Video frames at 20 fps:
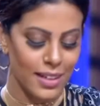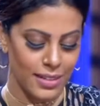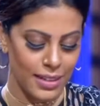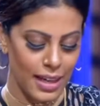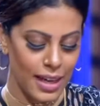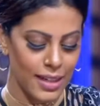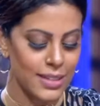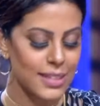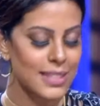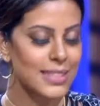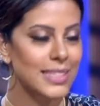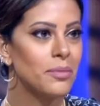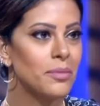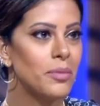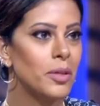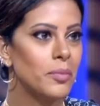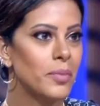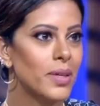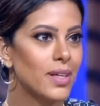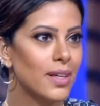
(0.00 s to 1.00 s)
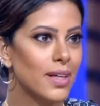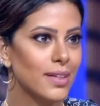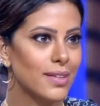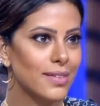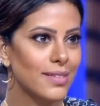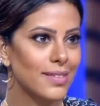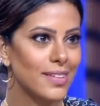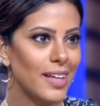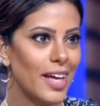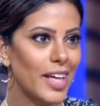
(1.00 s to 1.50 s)
انعادت سبع مرات
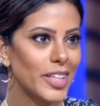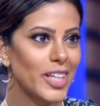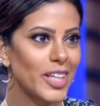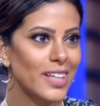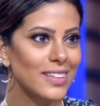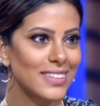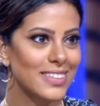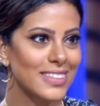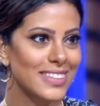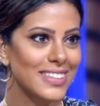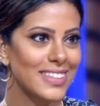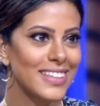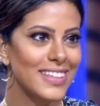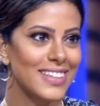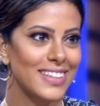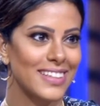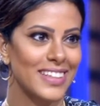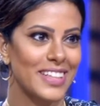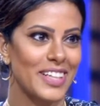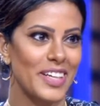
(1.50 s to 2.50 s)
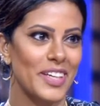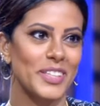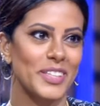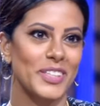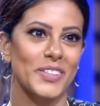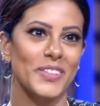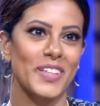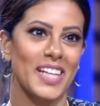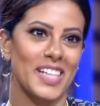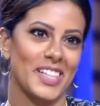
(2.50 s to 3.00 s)
عشان تصير
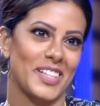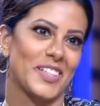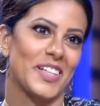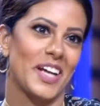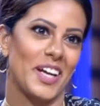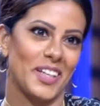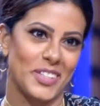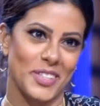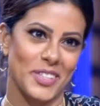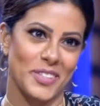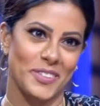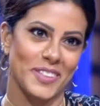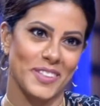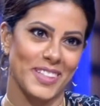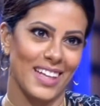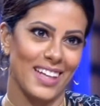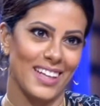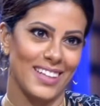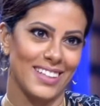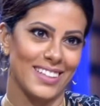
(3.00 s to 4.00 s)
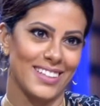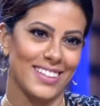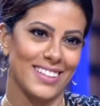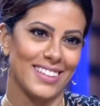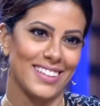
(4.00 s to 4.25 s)
الصوره اللي انتم قاعد تشوفونها خساره